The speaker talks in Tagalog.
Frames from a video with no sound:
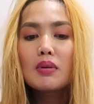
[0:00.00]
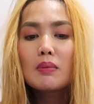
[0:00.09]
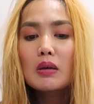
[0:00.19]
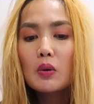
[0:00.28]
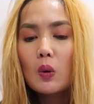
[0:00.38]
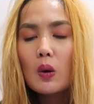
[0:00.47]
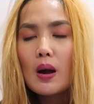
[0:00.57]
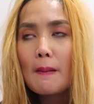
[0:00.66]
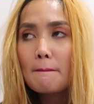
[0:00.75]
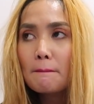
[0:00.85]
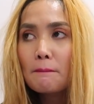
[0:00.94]
Bebe ko,
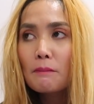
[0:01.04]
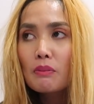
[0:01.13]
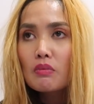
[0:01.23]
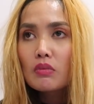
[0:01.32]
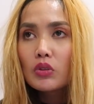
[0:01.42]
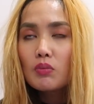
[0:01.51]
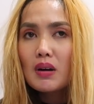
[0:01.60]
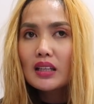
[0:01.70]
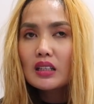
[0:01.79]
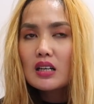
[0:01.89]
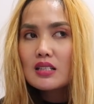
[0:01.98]
um, Nung
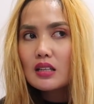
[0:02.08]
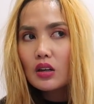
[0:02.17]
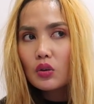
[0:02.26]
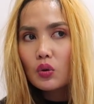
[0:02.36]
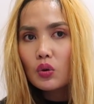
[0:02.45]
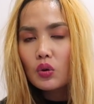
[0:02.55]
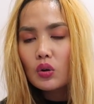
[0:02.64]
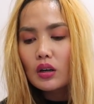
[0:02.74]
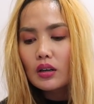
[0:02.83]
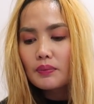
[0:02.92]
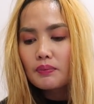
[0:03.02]
bata kasi ako,
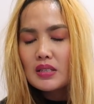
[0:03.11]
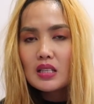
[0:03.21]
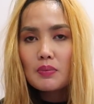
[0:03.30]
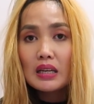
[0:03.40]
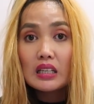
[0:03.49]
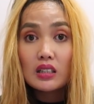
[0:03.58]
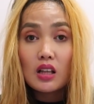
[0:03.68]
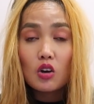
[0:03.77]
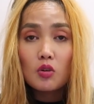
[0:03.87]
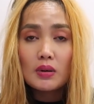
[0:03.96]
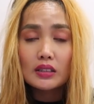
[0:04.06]
basta mahilig na
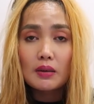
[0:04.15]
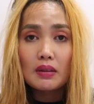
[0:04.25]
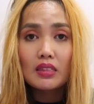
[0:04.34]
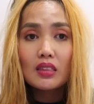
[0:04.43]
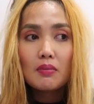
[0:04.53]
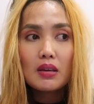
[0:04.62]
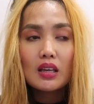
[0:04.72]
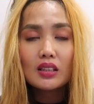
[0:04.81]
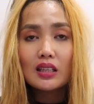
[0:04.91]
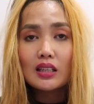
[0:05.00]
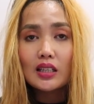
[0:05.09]
ako
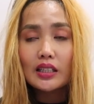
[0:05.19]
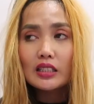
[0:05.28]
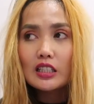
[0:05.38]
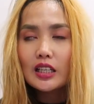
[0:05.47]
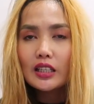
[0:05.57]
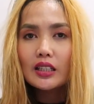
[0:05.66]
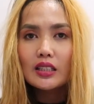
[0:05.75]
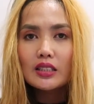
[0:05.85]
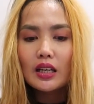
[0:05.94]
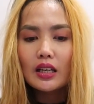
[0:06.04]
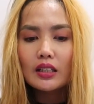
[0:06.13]
magdamit-damit, kikay-kikay,
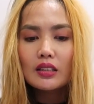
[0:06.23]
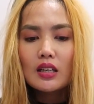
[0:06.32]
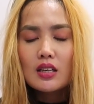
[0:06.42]
ganyan.